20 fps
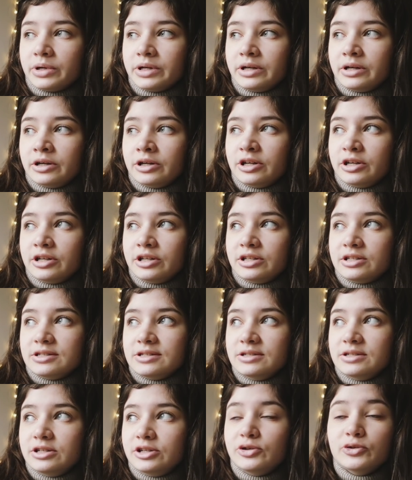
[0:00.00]
э,
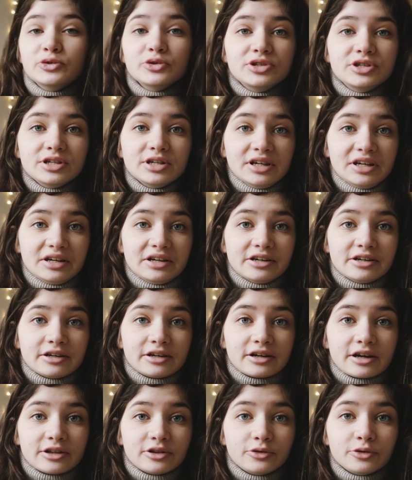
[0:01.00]
люди,
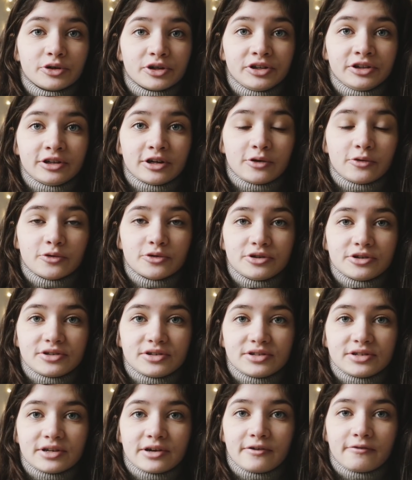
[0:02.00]
которые
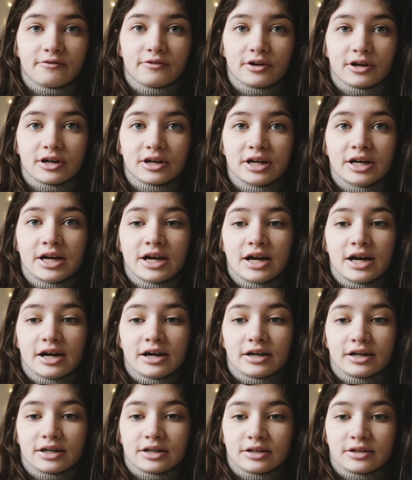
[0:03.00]
находятся в
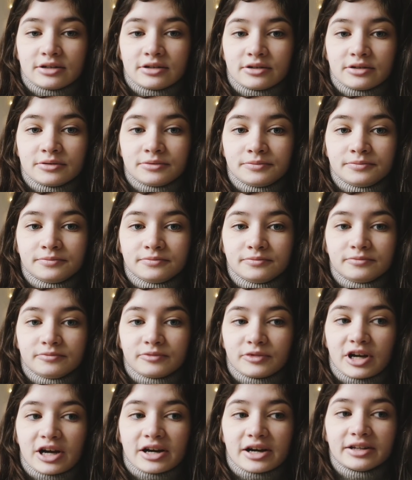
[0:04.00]
э,
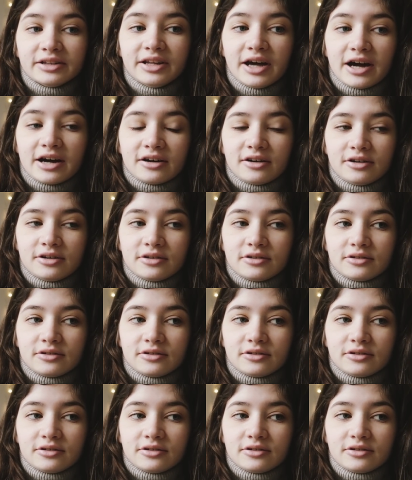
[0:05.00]
городах,